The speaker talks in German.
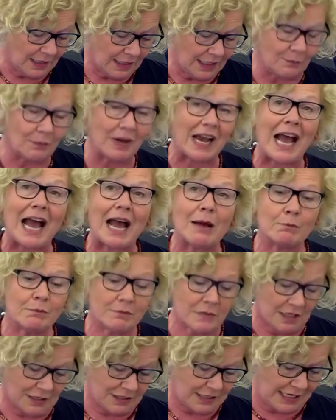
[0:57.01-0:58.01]
Im Rahmen
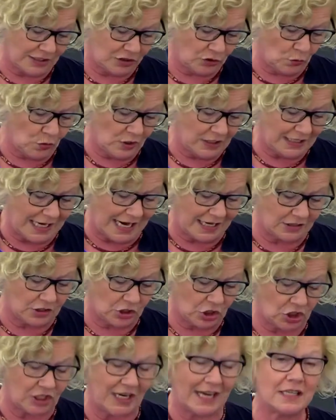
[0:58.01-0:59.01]
der sogenannten
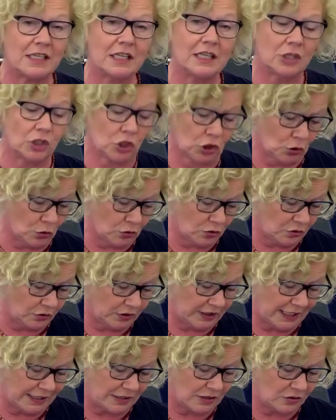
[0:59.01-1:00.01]
ständigen
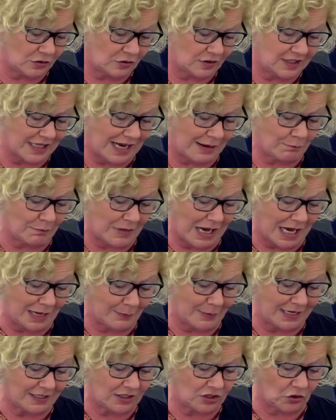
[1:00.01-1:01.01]
strukturierten
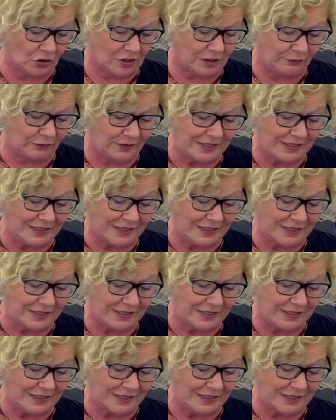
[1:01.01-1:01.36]
Zusammenarbeit sollen